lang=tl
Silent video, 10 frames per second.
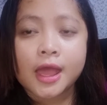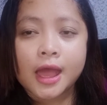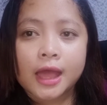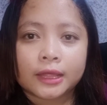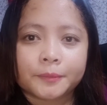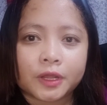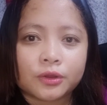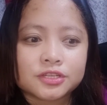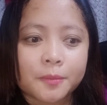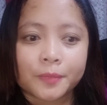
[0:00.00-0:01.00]
Pero
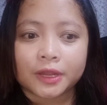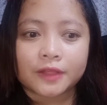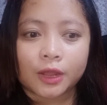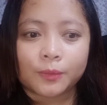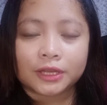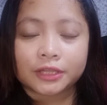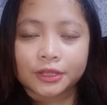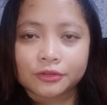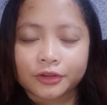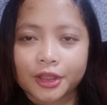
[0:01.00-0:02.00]
syempre dahil wala
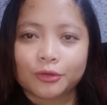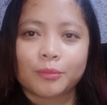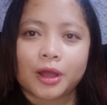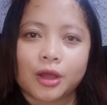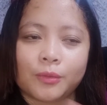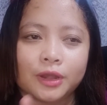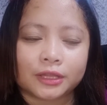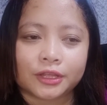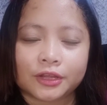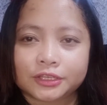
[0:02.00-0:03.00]
tayong rheuma, wala
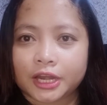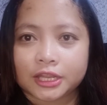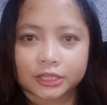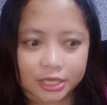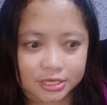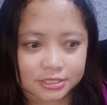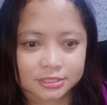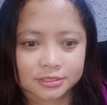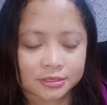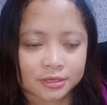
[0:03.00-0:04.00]
tayong arthritis,
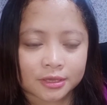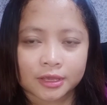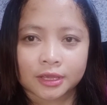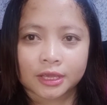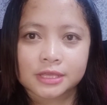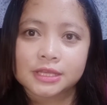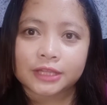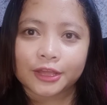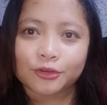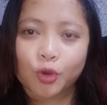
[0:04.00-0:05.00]
hindi
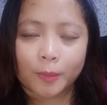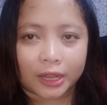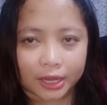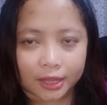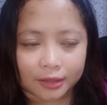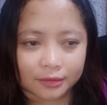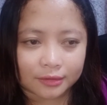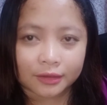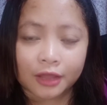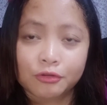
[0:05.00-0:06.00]
tayo gumaling.
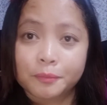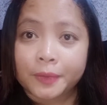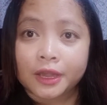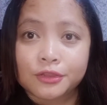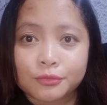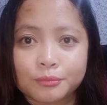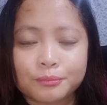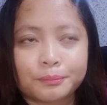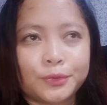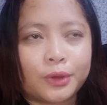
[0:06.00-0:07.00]
Ganun pa rin yung
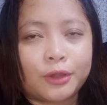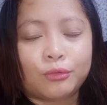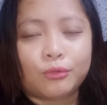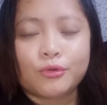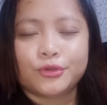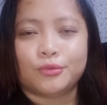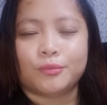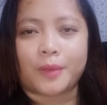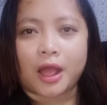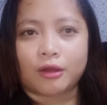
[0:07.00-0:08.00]
yung ano ko, yung
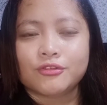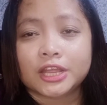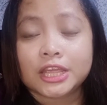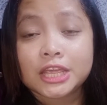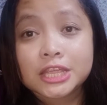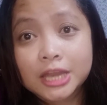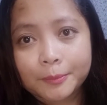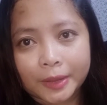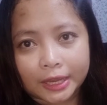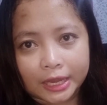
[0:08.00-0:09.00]
paa ko nanghihina
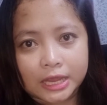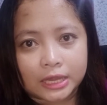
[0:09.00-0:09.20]
pa rin.